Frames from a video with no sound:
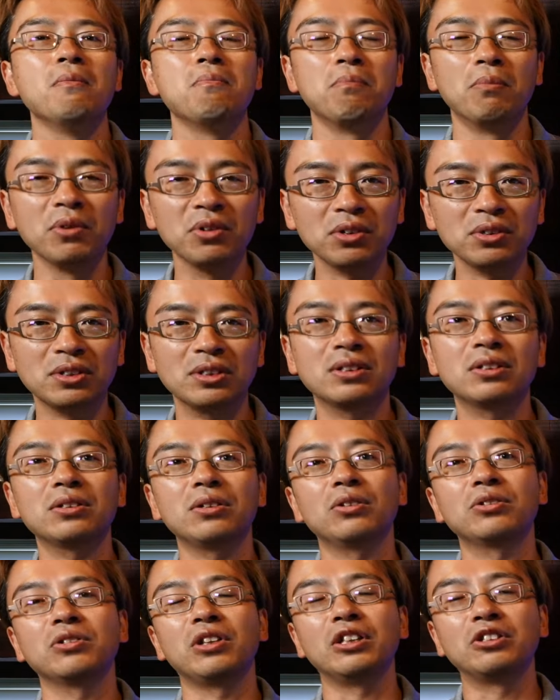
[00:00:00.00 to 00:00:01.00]
ものす
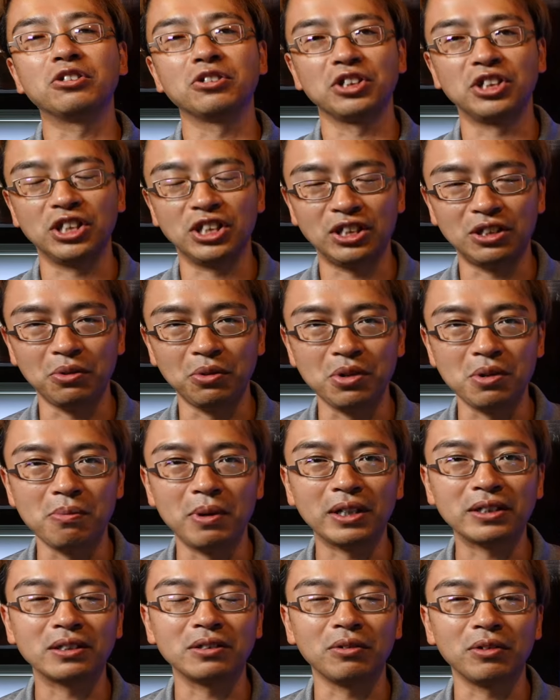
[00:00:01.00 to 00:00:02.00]
ごくね重視しており
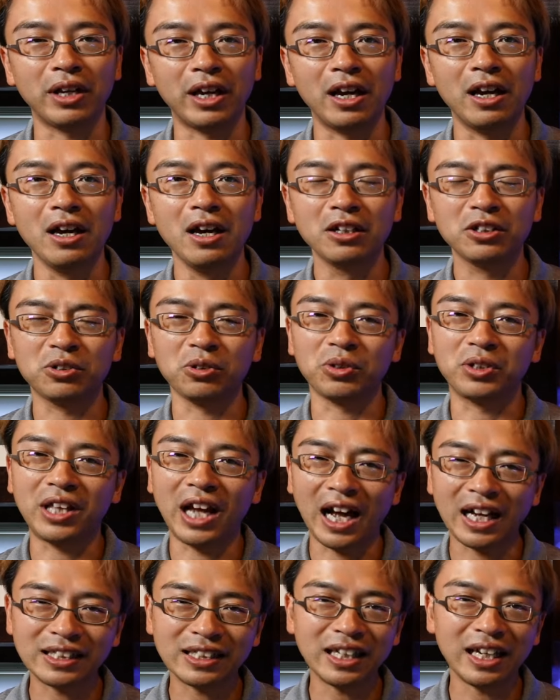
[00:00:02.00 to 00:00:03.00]
ますのでちょっと
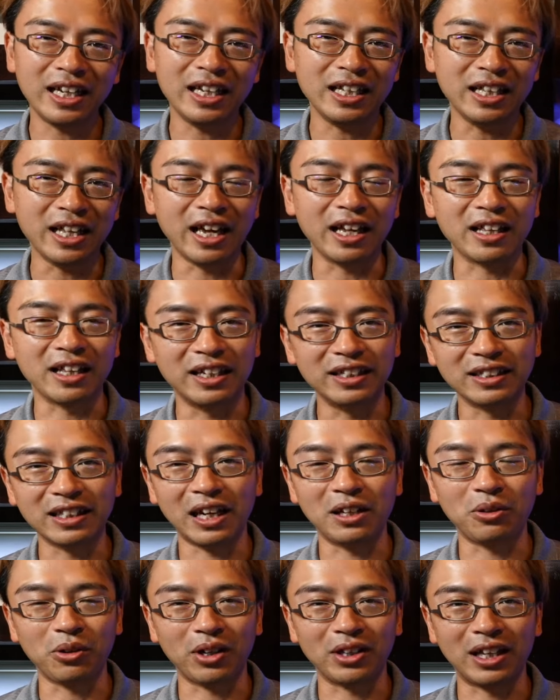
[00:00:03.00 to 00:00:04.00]
ダサいね機
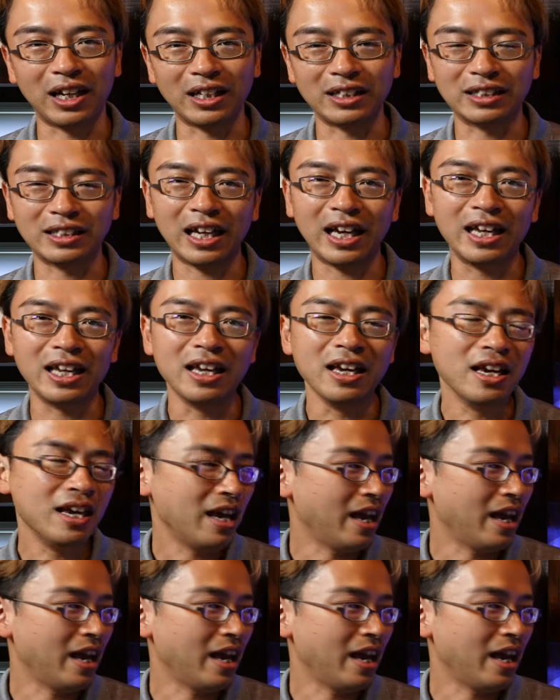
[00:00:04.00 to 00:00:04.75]
材とかダサい